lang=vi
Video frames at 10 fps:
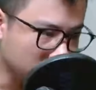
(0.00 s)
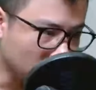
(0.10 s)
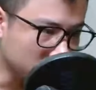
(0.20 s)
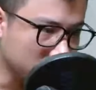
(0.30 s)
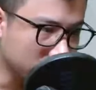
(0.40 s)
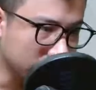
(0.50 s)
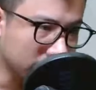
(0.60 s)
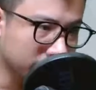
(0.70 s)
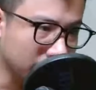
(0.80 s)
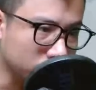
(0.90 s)
Trên bầu trời
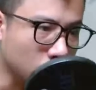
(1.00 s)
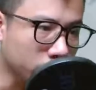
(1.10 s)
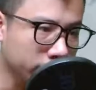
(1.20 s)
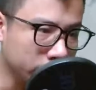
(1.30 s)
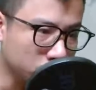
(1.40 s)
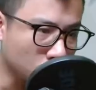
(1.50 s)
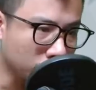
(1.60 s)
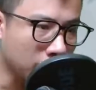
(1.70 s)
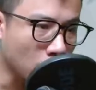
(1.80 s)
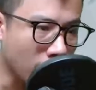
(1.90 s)
thì Lâm Động cúi nhìn
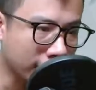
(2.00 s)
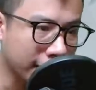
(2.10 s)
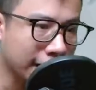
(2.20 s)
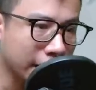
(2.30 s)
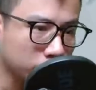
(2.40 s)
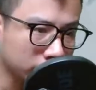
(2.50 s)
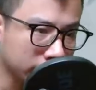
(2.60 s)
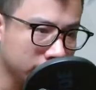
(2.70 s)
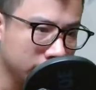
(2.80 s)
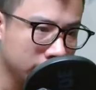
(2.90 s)
chùm hồng quang đang lao
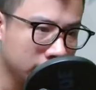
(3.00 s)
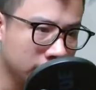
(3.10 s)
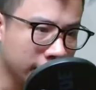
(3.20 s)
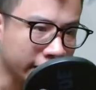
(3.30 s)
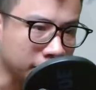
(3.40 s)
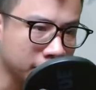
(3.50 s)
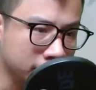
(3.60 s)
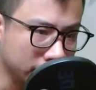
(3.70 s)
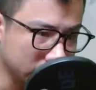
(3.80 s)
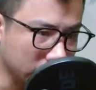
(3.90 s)
tới, ánh
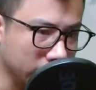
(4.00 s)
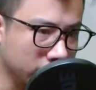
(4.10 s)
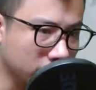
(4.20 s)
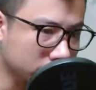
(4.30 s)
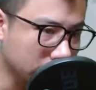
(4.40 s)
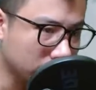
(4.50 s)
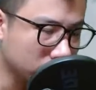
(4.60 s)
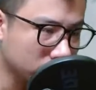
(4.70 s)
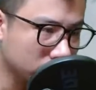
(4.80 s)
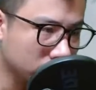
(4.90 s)
mắt dần trở nên ngưng trọng.
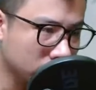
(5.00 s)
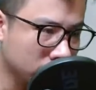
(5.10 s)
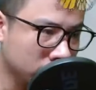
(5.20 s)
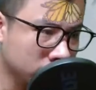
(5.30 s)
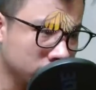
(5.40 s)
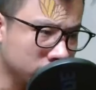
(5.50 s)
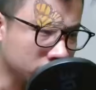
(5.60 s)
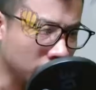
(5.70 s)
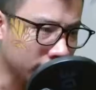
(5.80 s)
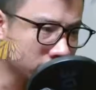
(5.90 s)

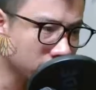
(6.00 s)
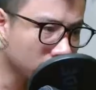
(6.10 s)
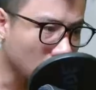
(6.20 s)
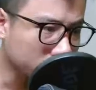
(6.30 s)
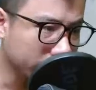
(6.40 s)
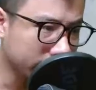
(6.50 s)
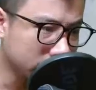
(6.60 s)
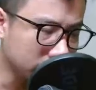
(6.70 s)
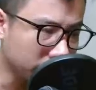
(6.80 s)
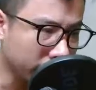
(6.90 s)
Rồi hắn giơ ngón
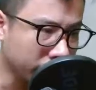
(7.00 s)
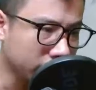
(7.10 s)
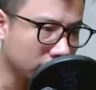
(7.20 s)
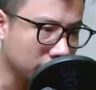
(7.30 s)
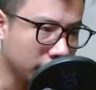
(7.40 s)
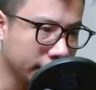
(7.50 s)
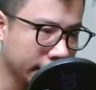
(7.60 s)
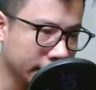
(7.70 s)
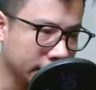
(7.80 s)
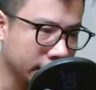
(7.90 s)
tay chỉ về phía tầng mây
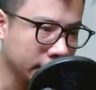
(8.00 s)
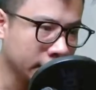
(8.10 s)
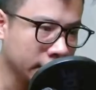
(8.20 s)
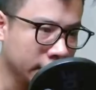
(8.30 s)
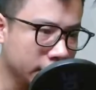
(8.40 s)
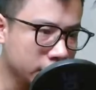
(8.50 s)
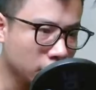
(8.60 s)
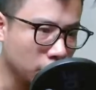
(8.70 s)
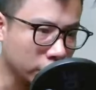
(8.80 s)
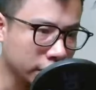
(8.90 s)
đen, hít
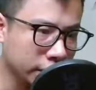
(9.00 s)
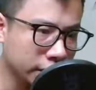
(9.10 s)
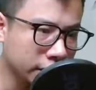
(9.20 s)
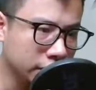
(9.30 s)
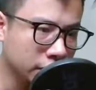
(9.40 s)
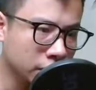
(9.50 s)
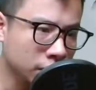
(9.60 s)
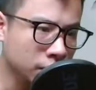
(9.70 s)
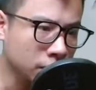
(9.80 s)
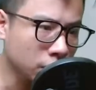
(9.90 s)
sâu một hơi.
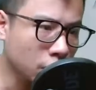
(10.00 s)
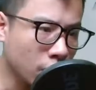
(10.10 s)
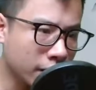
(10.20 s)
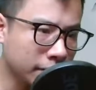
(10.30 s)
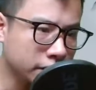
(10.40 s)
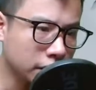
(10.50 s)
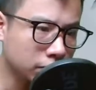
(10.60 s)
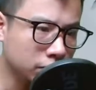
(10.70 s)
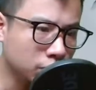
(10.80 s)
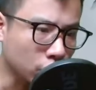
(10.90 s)
Lôi quang bên
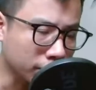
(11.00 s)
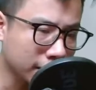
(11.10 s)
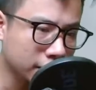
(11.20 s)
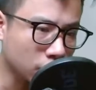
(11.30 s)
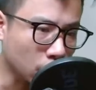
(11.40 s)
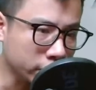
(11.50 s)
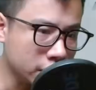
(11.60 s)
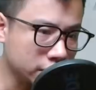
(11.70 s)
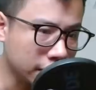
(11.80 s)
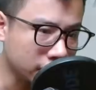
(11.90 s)
trong một mắt đột
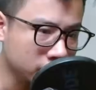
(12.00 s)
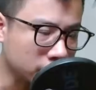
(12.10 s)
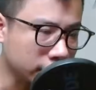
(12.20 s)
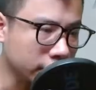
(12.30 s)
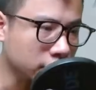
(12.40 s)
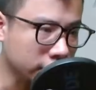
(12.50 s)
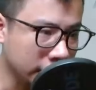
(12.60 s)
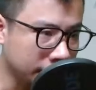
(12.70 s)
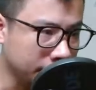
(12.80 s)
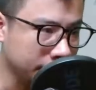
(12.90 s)
nhiên sáng rực đến cực
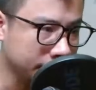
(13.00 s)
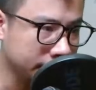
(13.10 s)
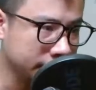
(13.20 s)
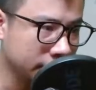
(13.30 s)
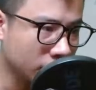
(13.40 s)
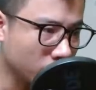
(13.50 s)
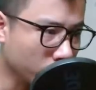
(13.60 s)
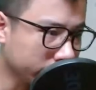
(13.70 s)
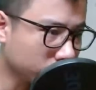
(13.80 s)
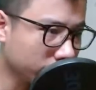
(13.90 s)
điểm.
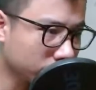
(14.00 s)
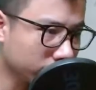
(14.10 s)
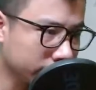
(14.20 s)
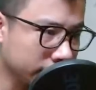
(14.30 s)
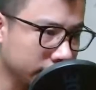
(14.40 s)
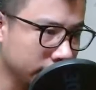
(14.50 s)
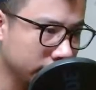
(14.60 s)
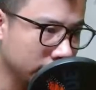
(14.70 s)
Uỳnh uỳnh uỳnh.